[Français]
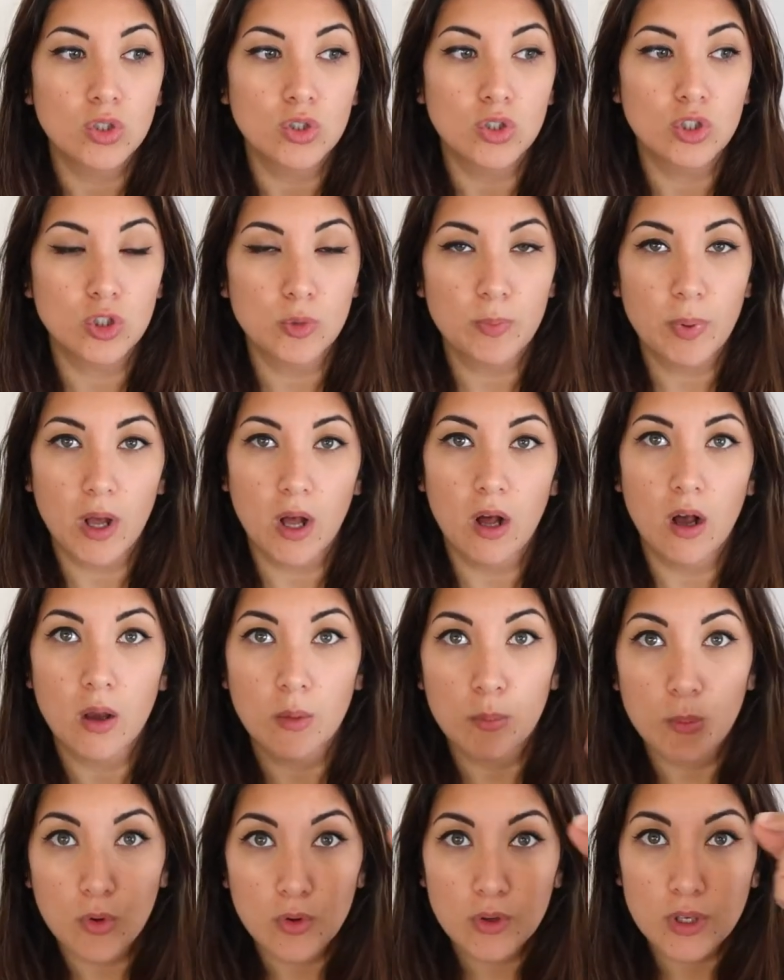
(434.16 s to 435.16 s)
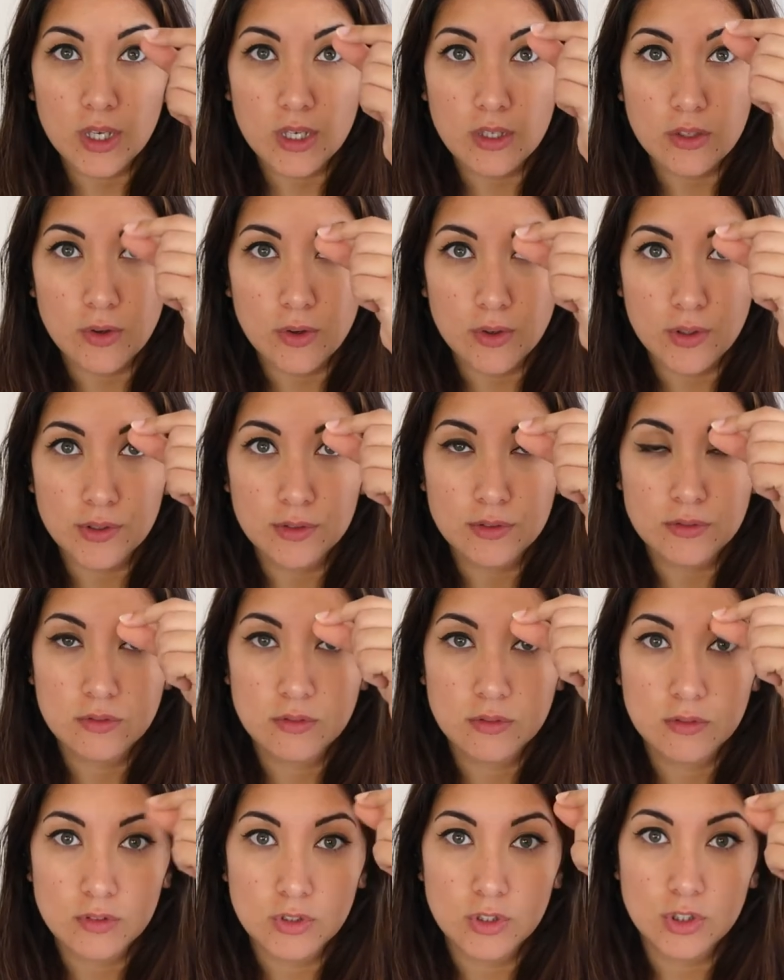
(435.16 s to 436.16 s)
je prends mon crayon,
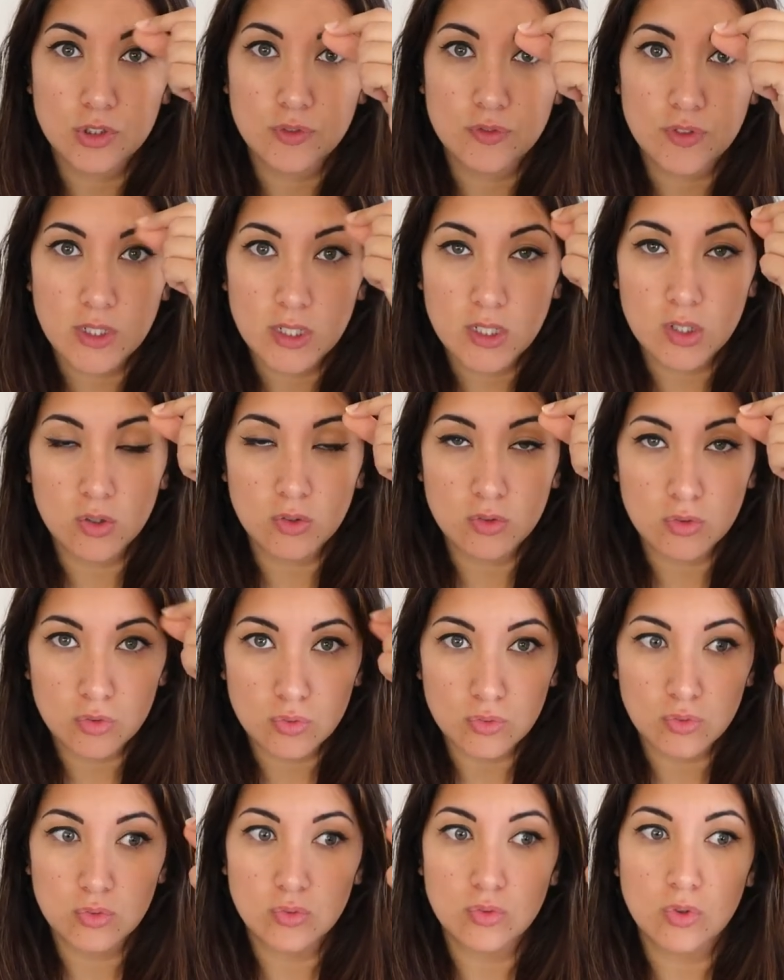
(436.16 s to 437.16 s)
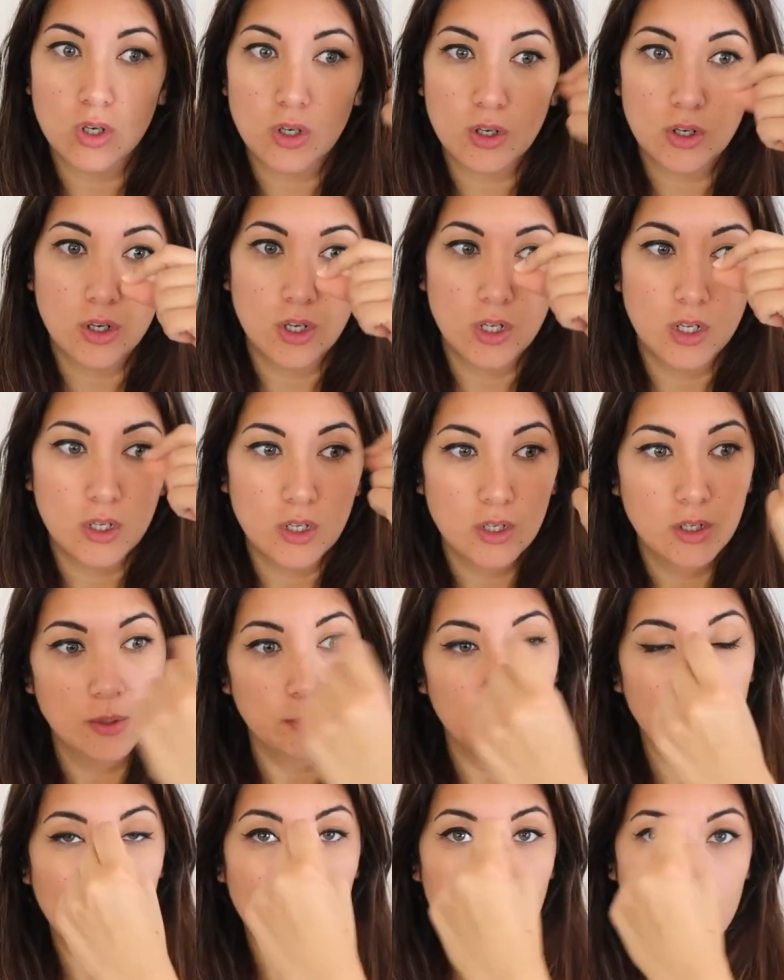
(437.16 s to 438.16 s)
je fais les contours,
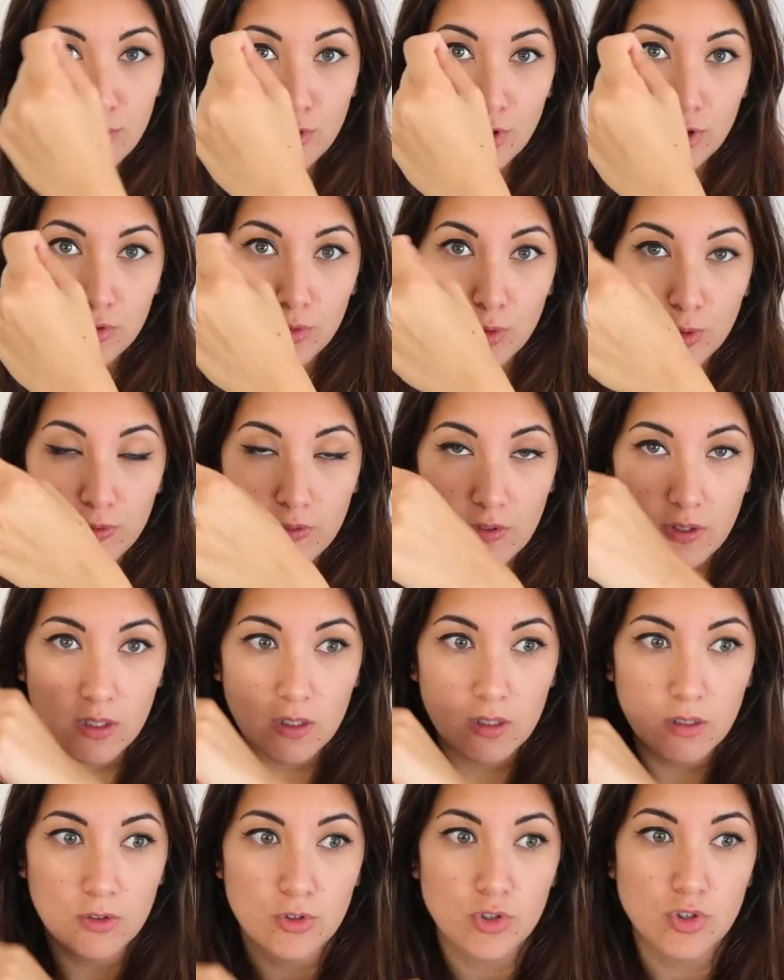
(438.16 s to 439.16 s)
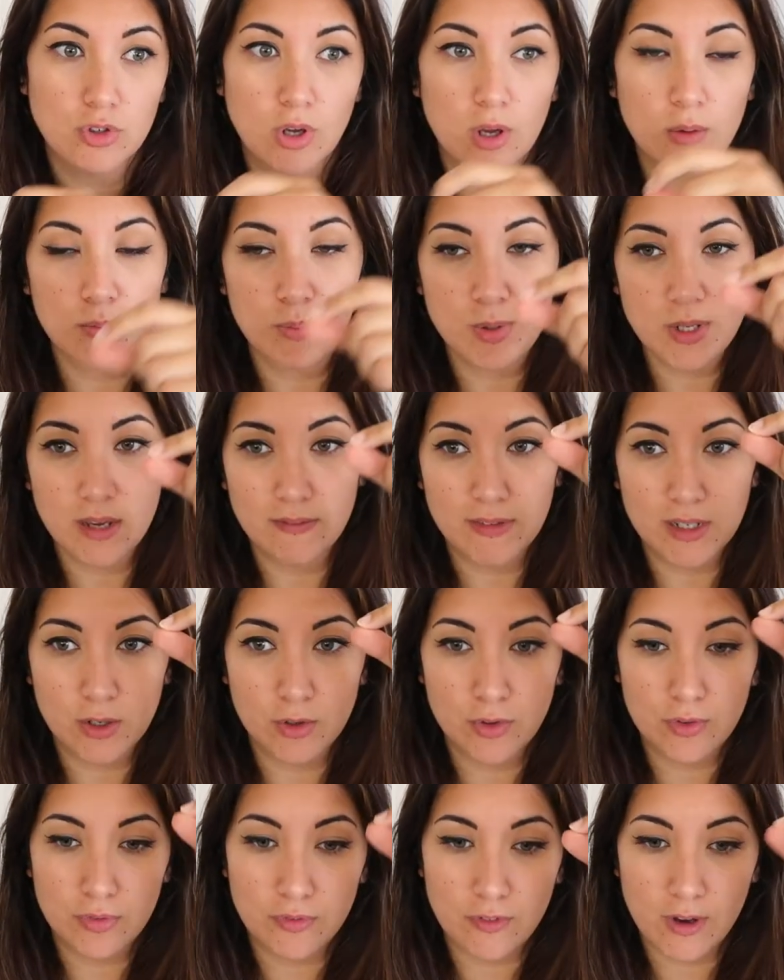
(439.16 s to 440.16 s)
pareil de l'autre côté, je remplis avec
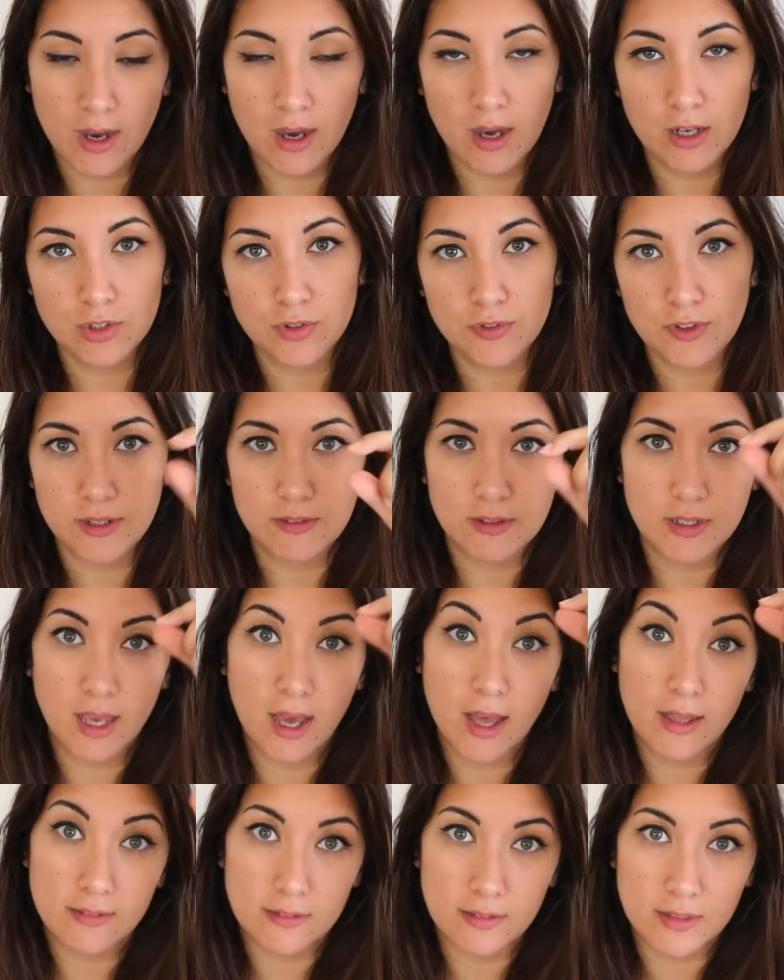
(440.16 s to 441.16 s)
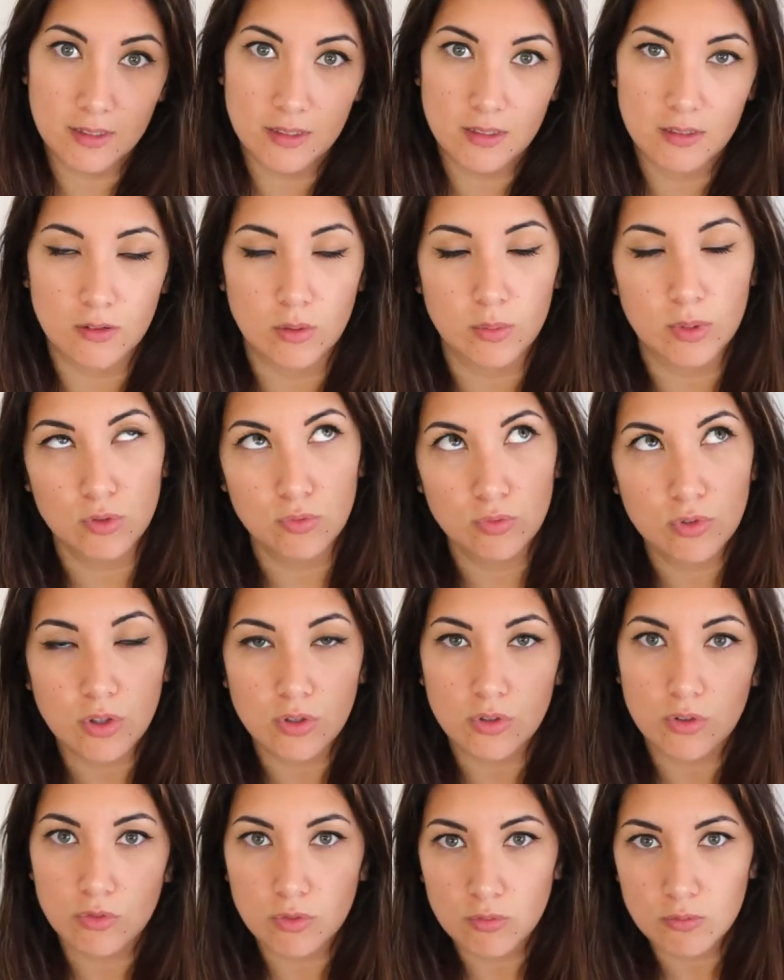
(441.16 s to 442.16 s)
le fard, je fais un dégradé, non mais tout
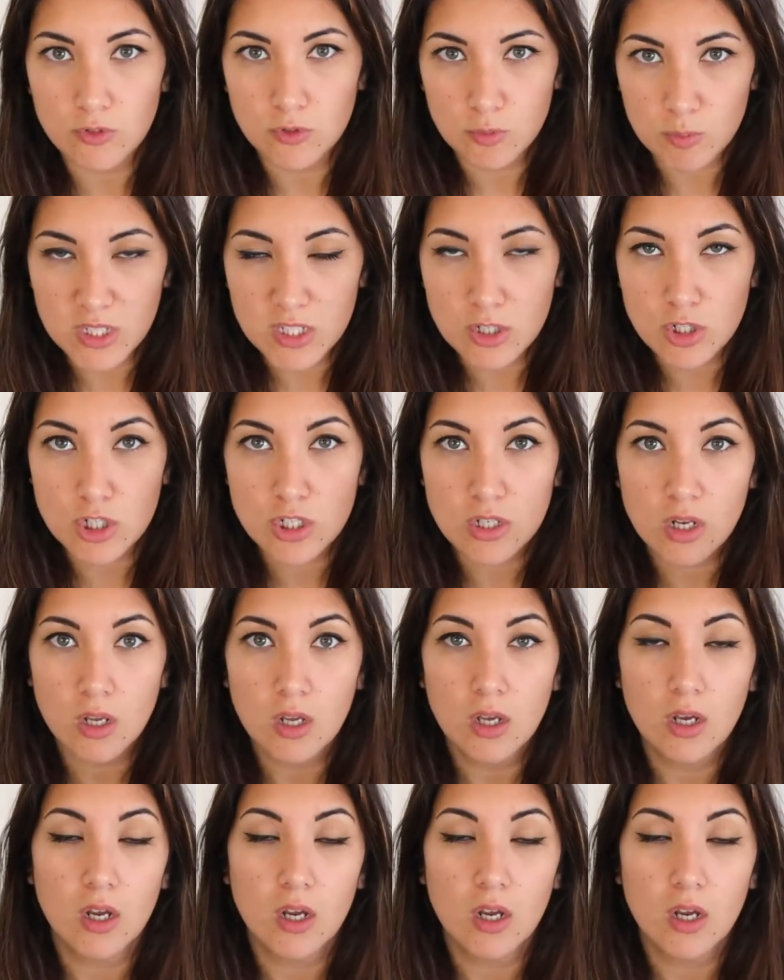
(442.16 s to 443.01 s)
un speech.